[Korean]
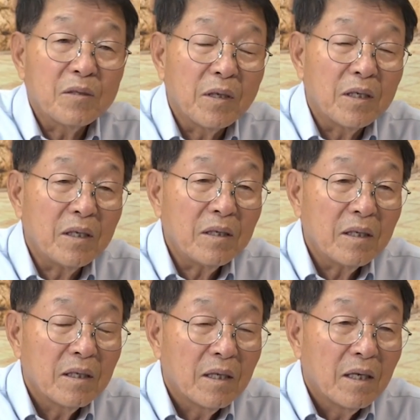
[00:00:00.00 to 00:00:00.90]

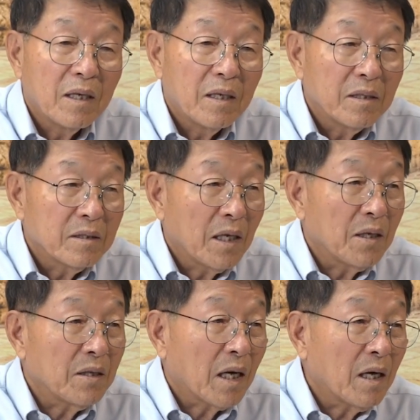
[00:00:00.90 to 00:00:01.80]
있으면은
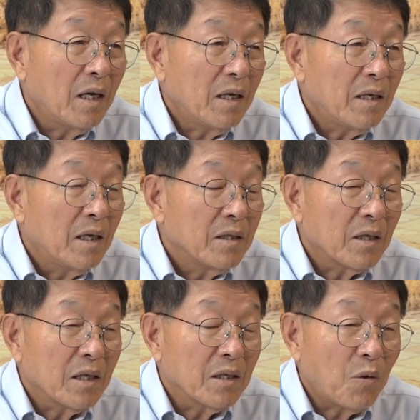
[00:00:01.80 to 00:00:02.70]
데려다가
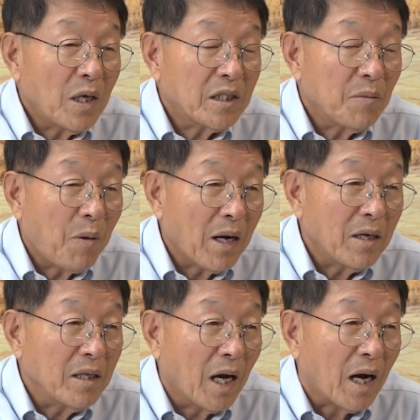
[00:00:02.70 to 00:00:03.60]
너가 이걸 확실히
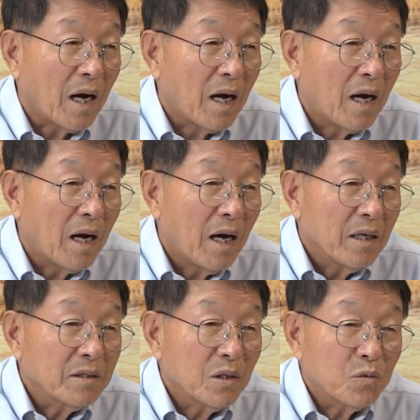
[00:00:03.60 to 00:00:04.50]
봤느냐?
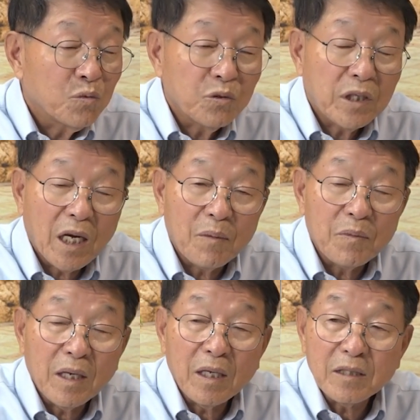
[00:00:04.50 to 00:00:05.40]
그래서 두
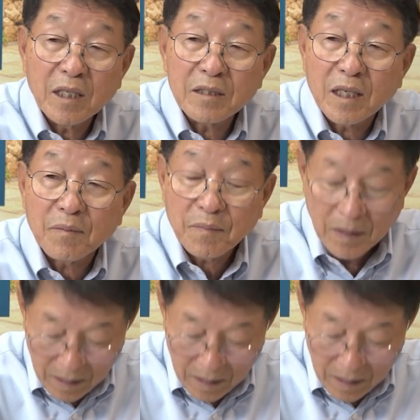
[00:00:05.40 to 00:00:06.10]
사람이나 세 사람